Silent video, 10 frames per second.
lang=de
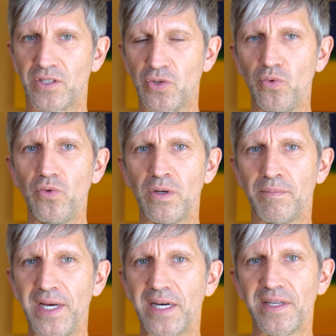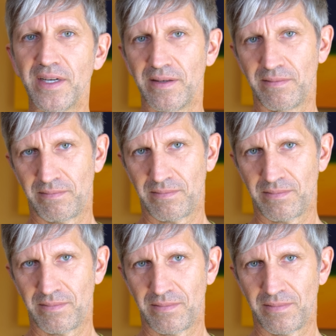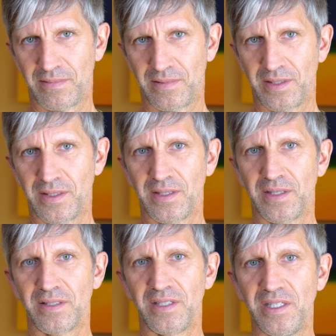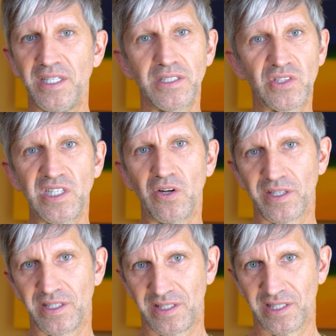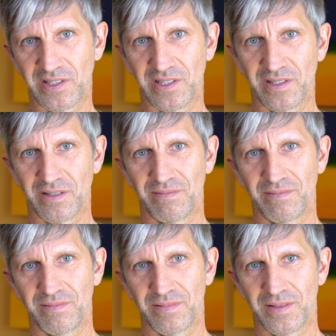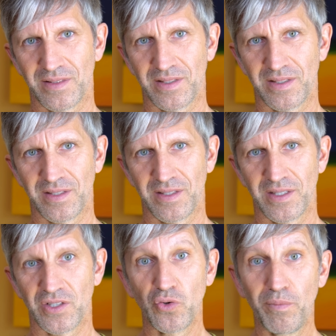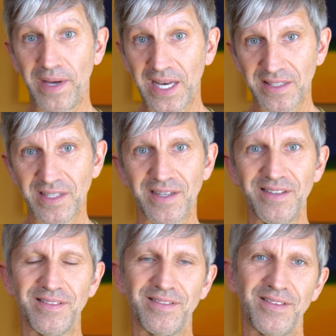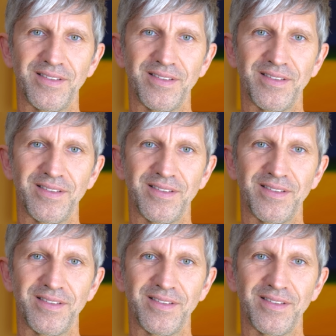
Tu mehr Dinge, die nicht zielorientiert sind. Tu mehr Dinge,